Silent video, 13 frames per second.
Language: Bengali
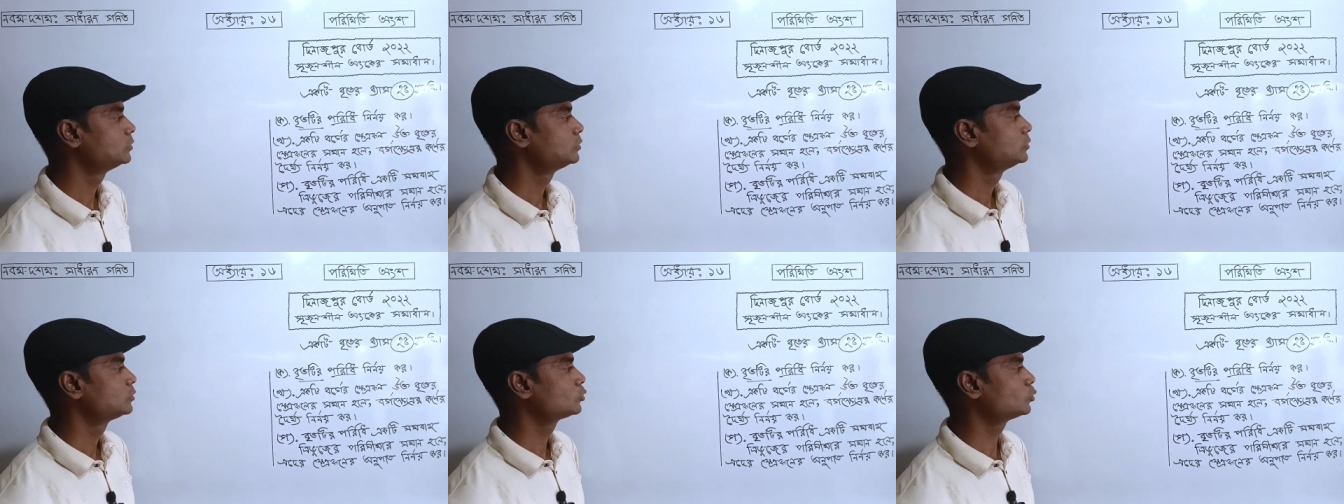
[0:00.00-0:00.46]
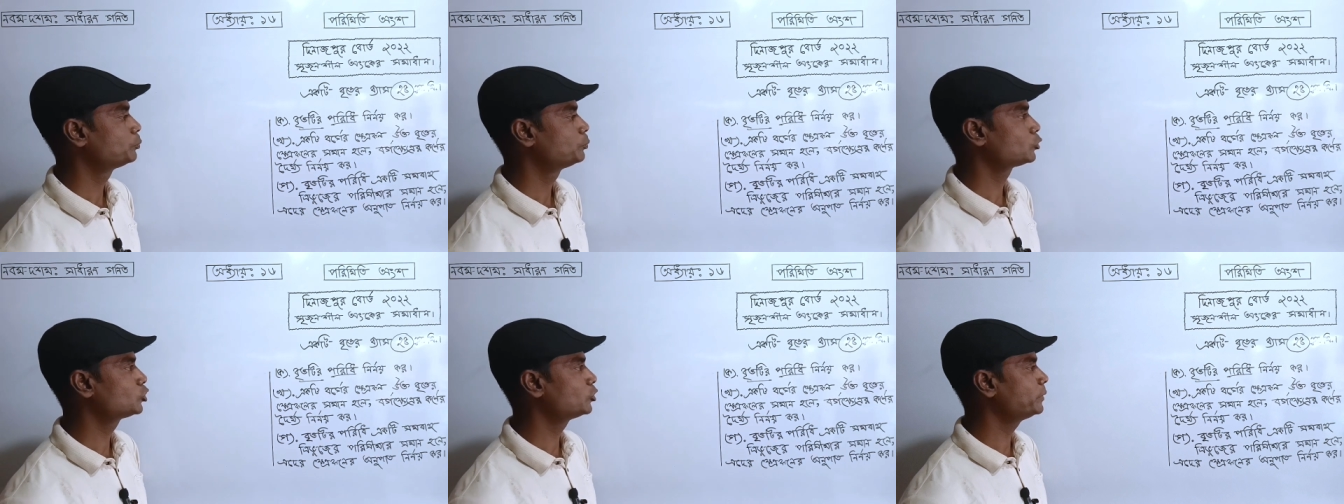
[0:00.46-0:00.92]
তো
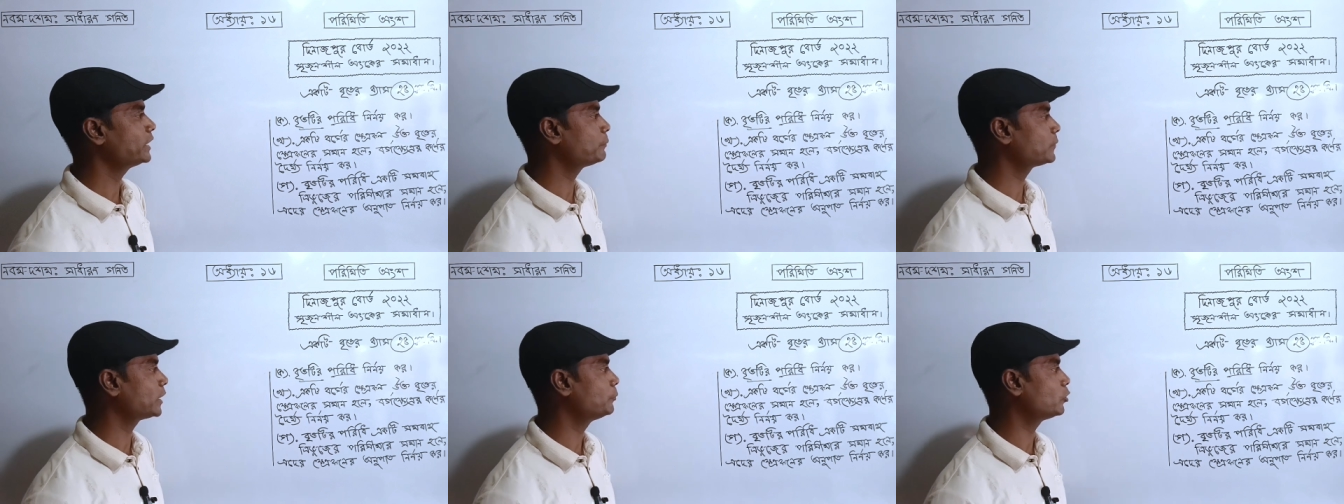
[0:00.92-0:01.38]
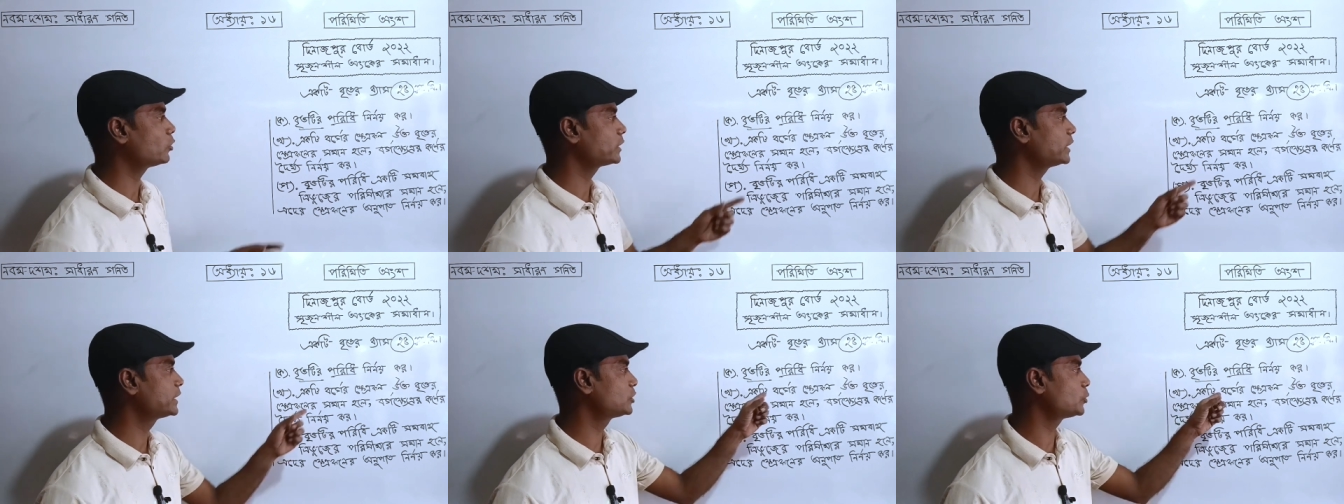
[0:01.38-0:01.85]
প্রথমেই আমরা বর্গের
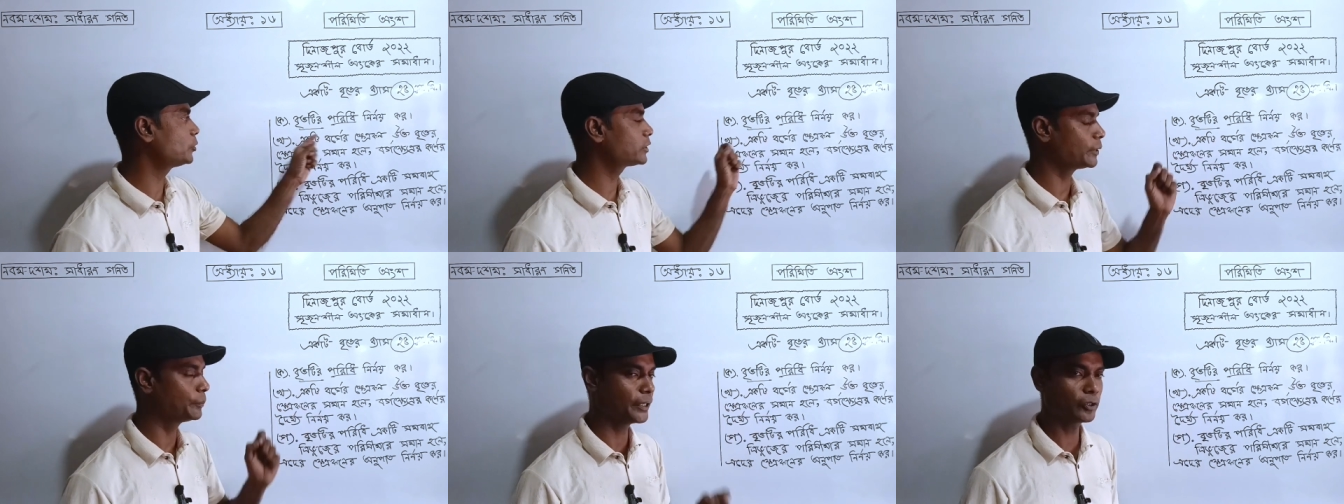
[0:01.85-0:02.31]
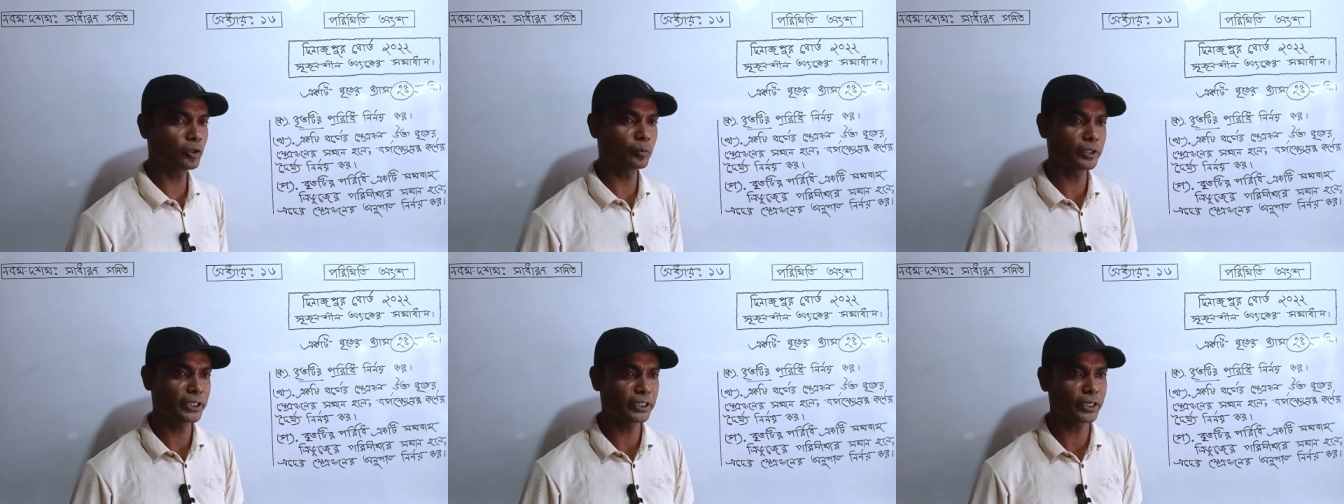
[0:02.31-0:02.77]
ক্ষেত্রফলটা বের করব
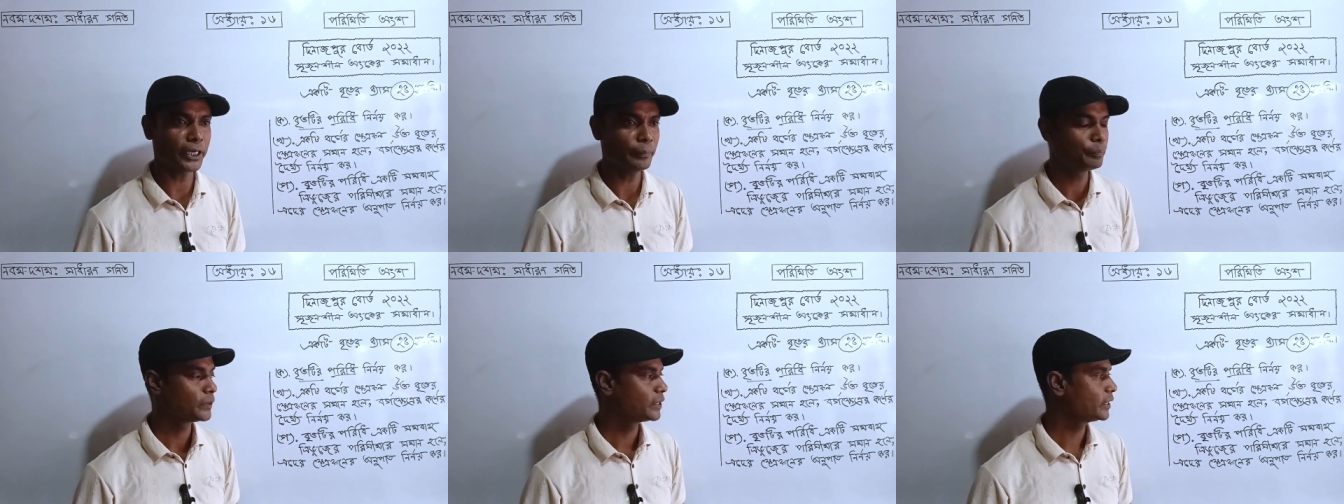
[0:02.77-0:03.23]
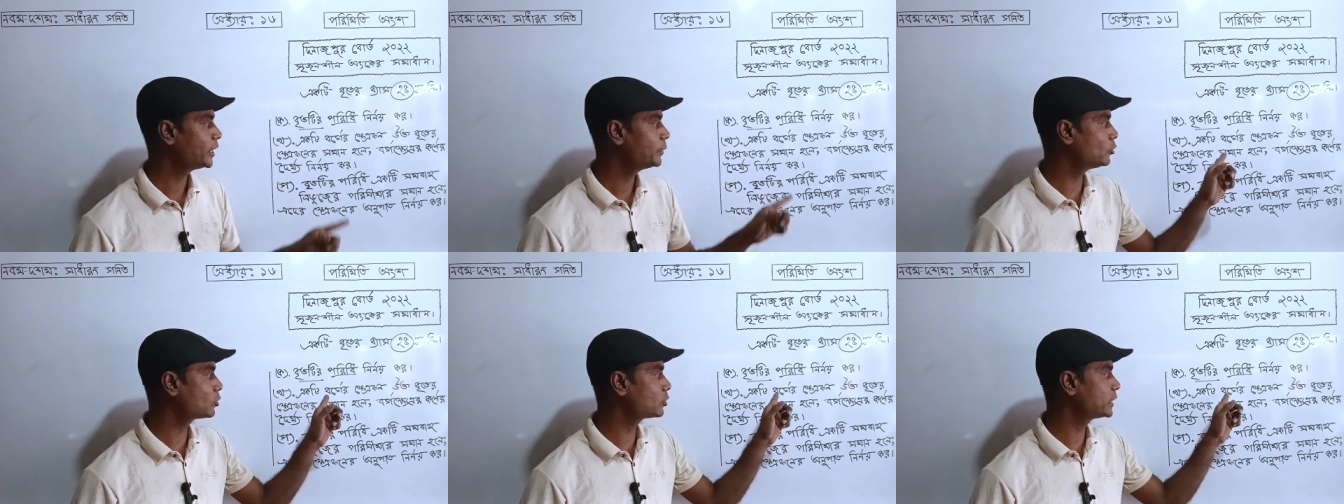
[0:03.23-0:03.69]
কি করে এই
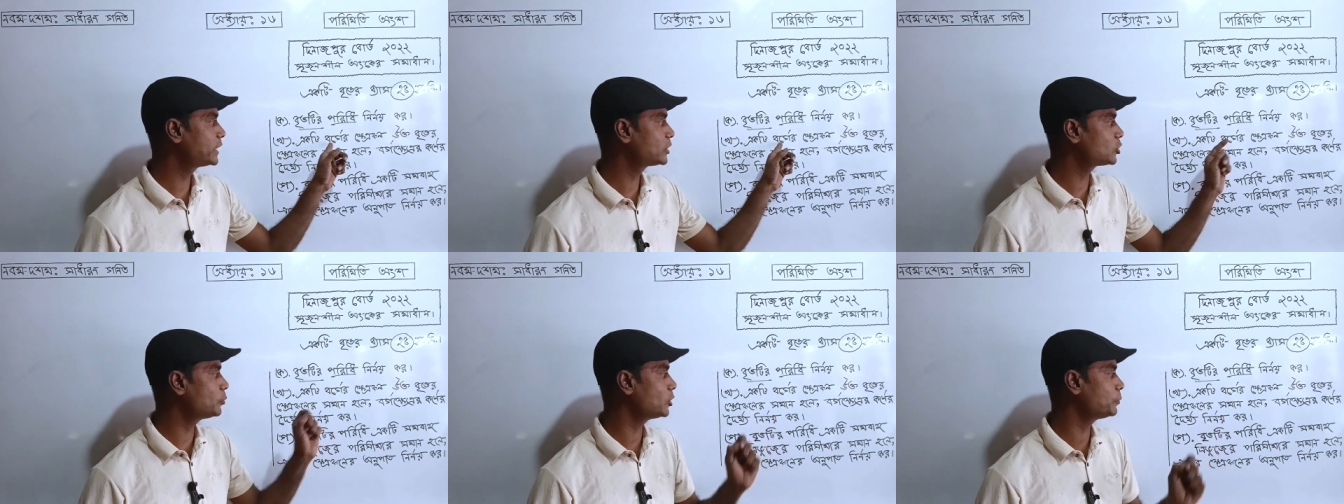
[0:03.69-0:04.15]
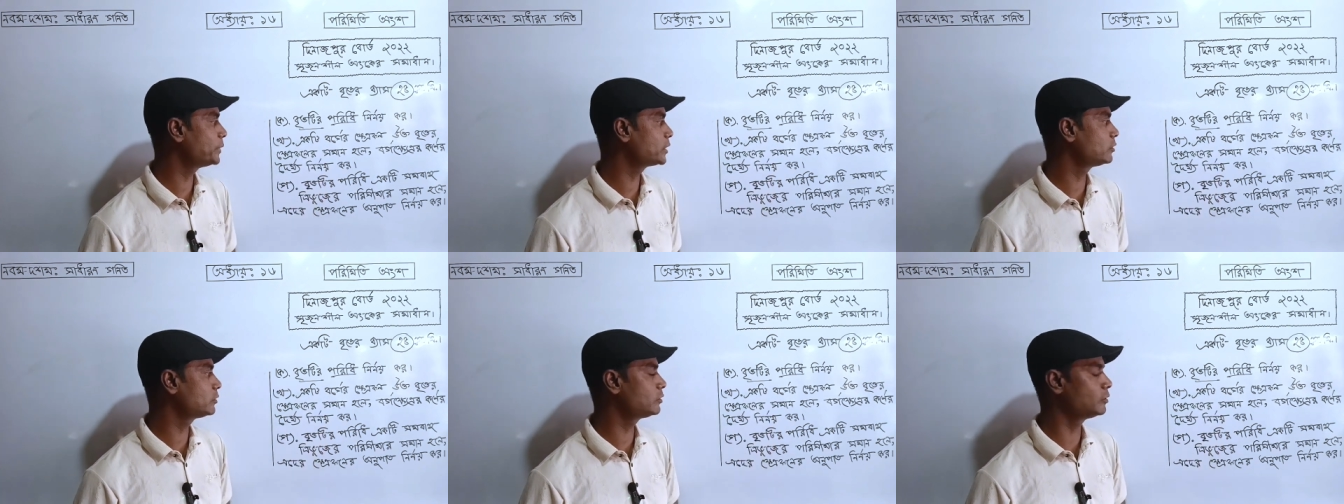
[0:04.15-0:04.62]
বর্গের ক্ষেত্রফল বের
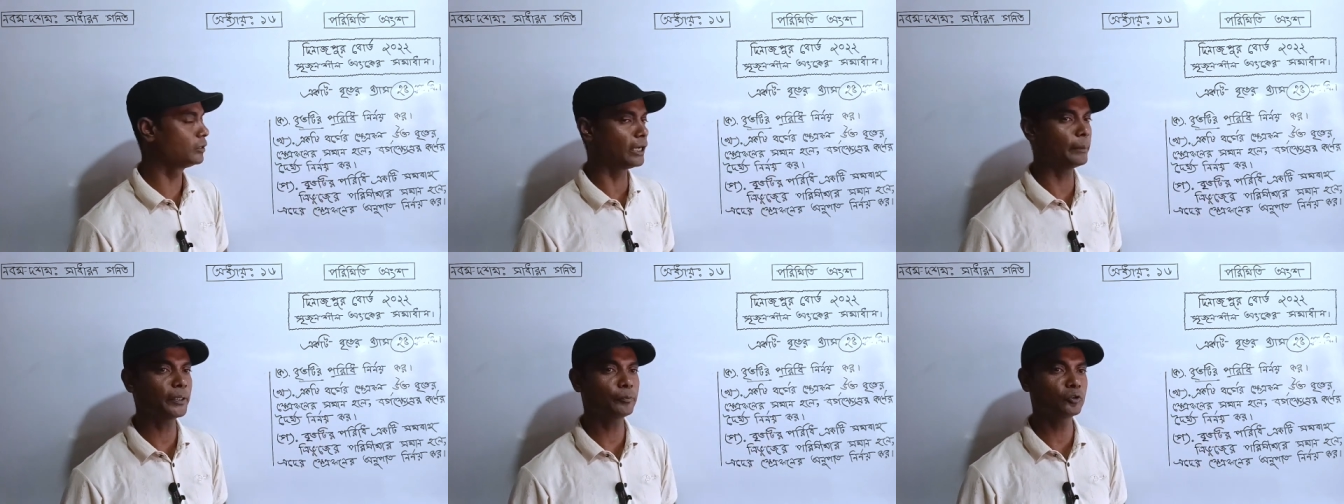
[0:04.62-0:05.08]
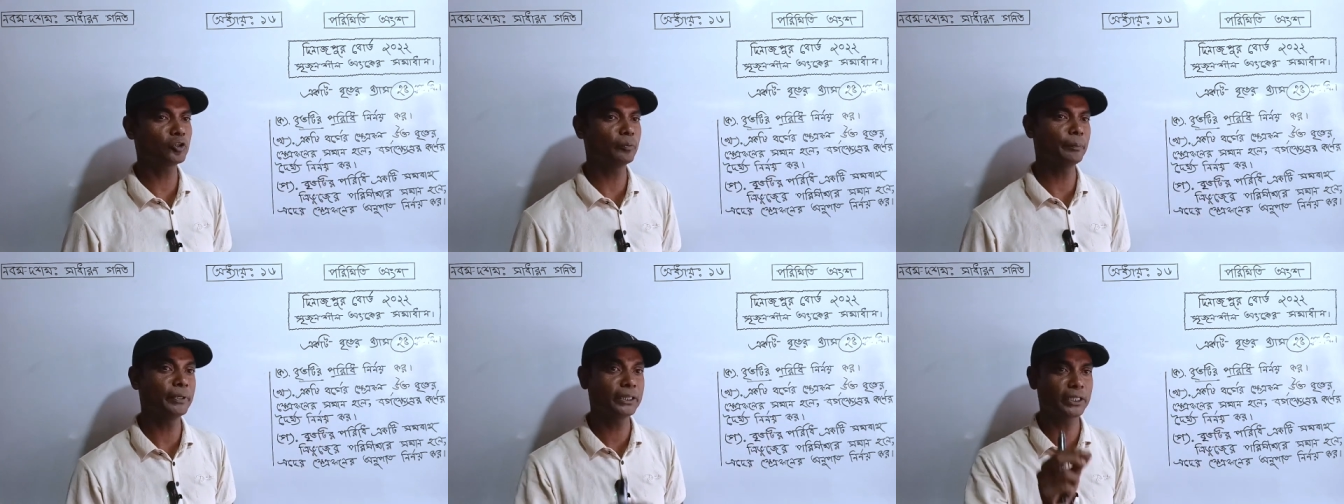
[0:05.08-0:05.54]
করতে হলে আমাকে প্রথমে
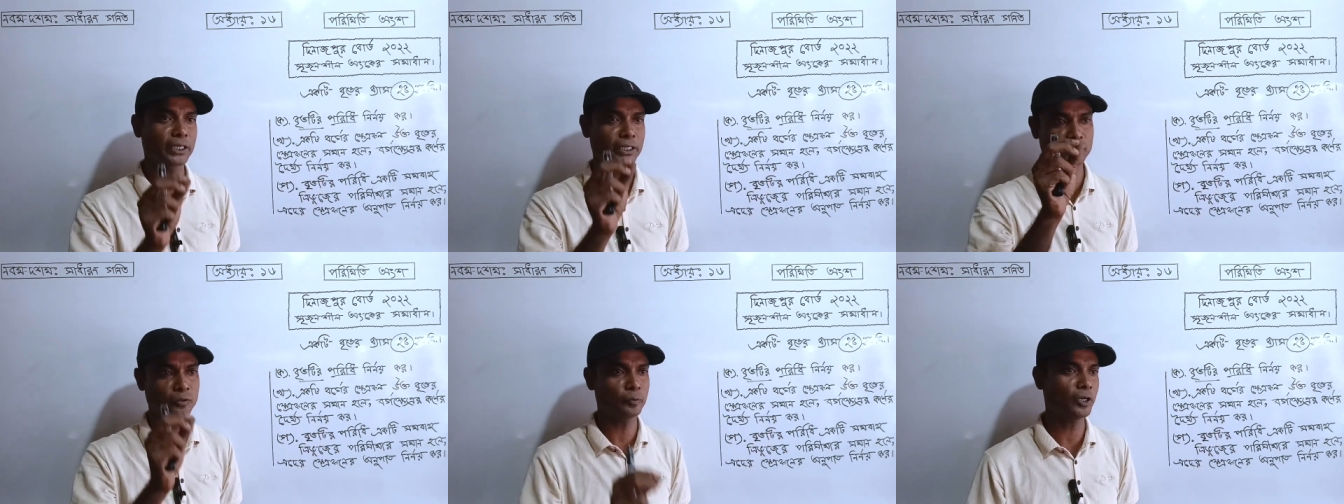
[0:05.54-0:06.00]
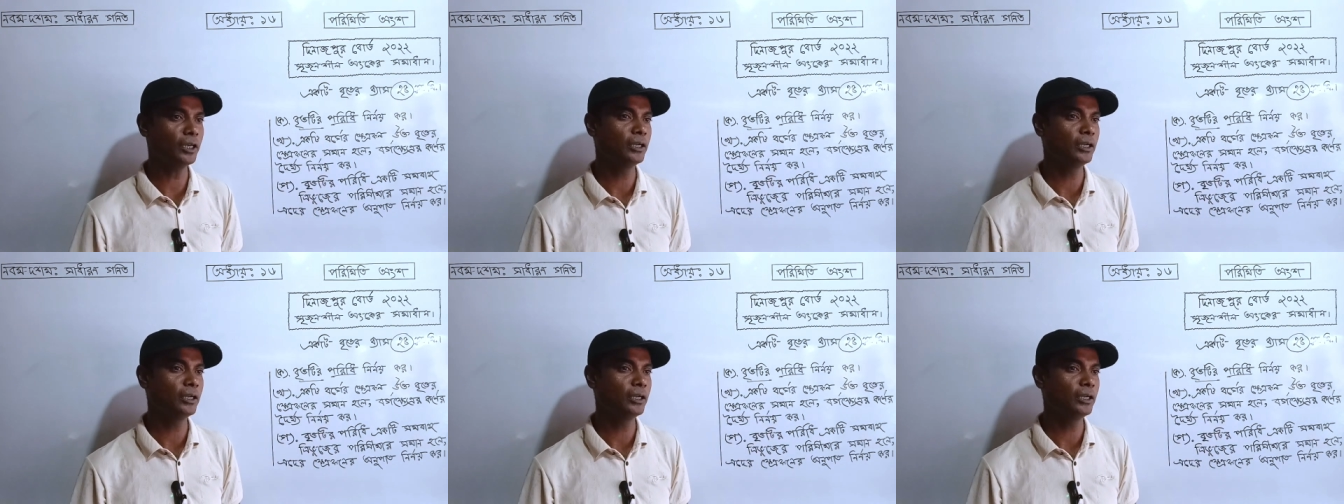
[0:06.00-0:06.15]
বৃত্তের ক্ষেত্রফল